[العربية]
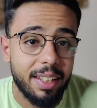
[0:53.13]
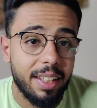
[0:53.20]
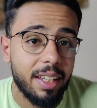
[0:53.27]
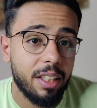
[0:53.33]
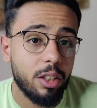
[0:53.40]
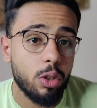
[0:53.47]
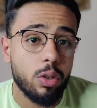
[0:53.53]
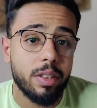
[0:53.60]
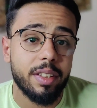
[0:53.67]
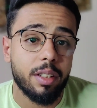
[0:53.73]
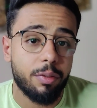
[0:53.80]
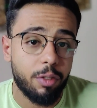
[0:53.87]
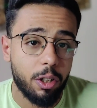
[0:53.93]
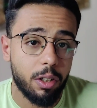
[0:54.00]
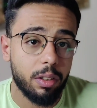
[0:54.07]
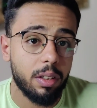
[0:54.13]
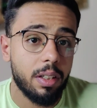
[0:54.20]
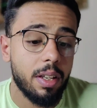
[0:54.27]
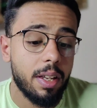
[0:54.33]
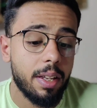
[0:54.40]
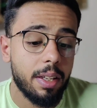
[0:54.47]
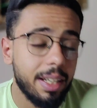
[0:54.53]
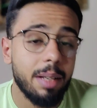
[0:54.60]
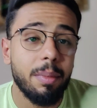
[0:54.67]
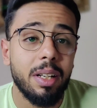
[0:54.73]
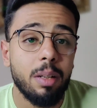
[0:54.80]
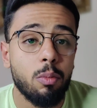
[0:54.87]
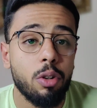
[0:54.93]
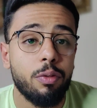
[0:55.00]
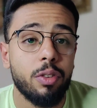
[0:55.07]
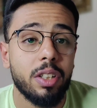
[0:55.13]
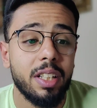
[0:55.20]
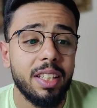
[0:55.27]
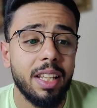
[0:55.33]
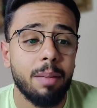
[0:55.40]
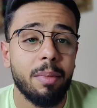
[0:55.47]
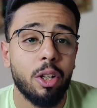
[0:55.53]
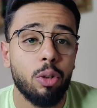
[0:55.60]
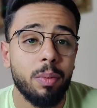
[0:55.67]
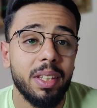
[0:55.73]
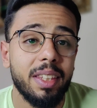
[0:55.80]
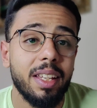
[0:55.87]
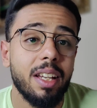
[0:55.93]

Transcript: للنيوزليتر فقط انما اللي موفر لنا المعلومات